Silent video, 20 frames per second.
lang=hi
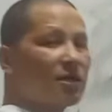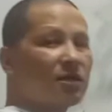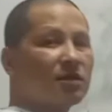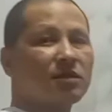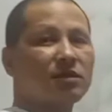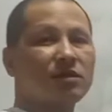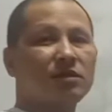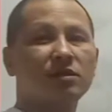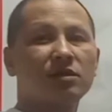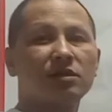का
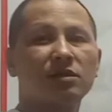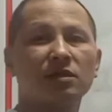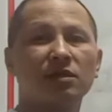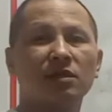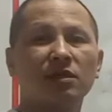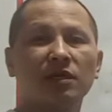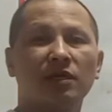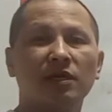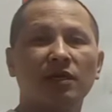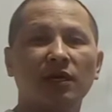
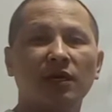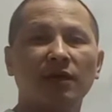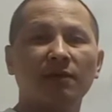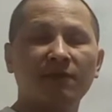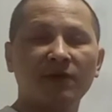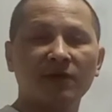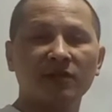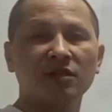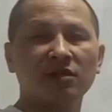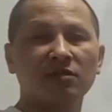
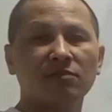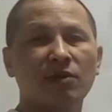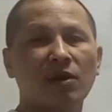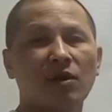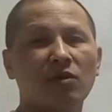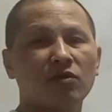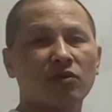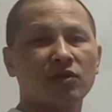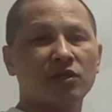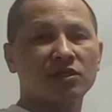एवरीथिंग
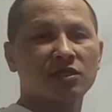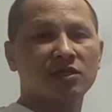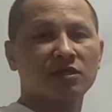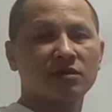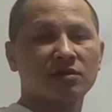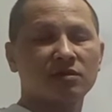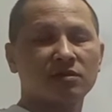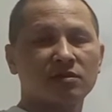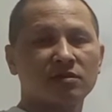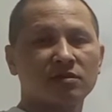ब्राउन होना
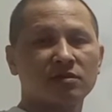चाहिए